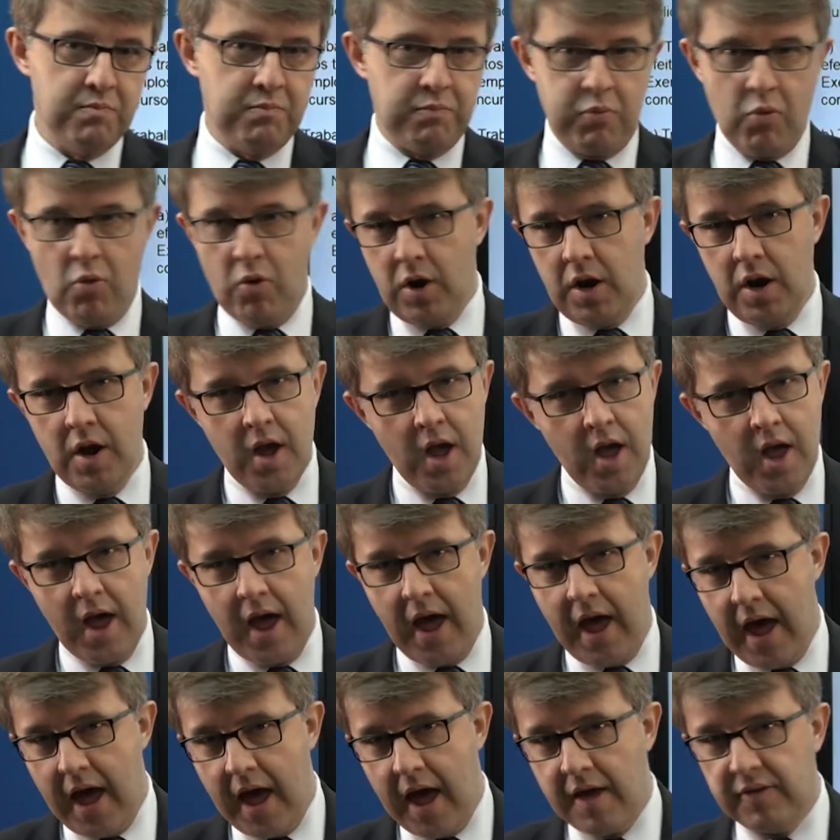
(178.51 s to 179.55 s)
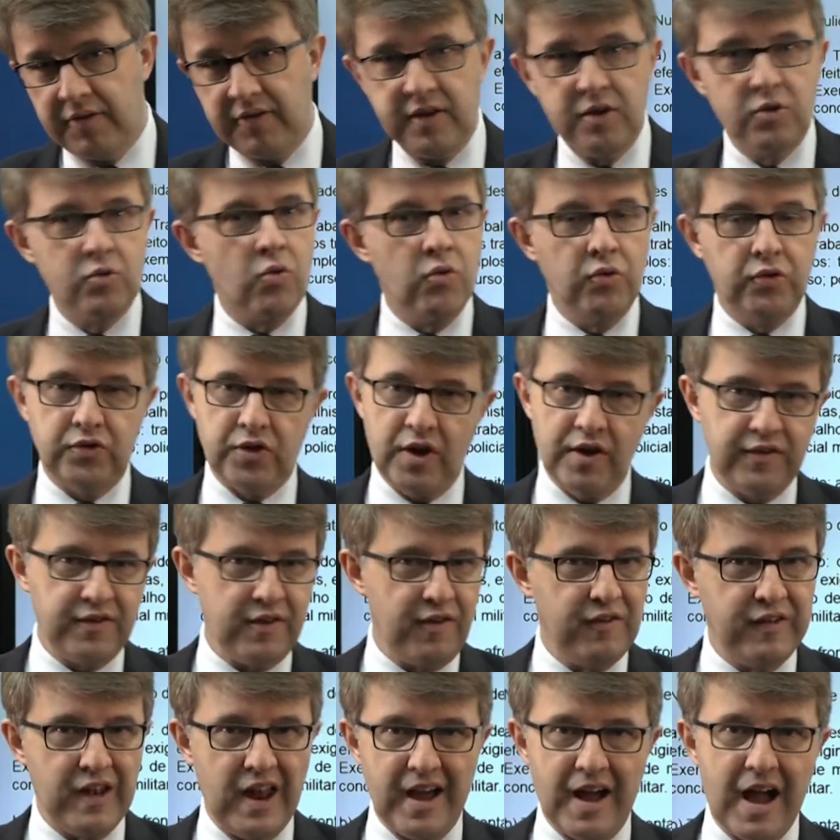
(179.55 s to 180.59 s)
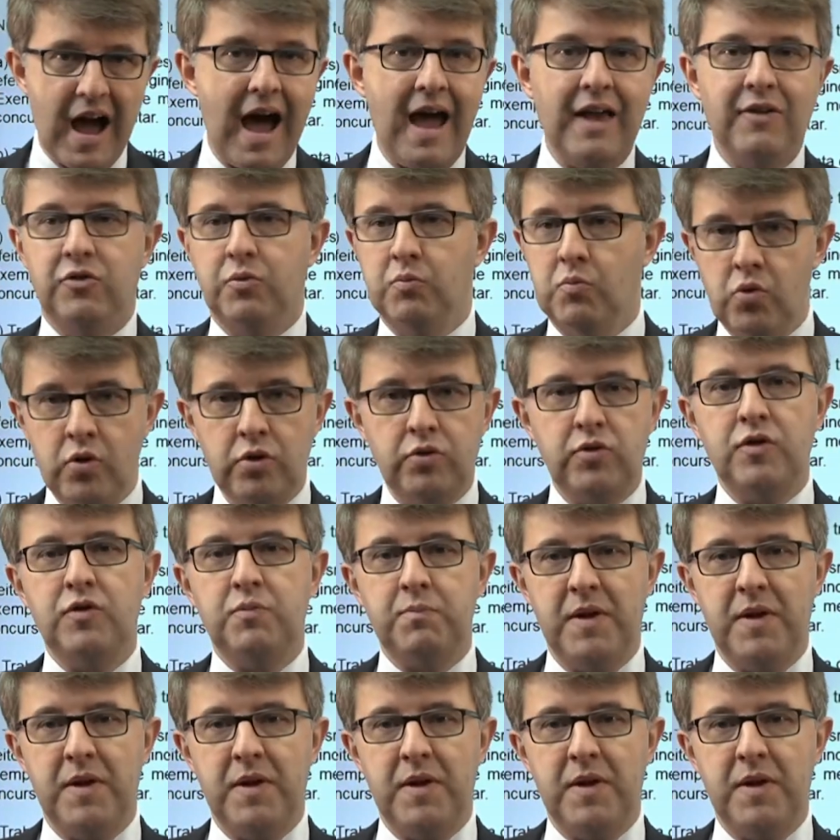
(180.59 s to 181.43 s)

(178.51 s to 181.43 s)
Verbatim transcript: por é, circunstâncias legais muito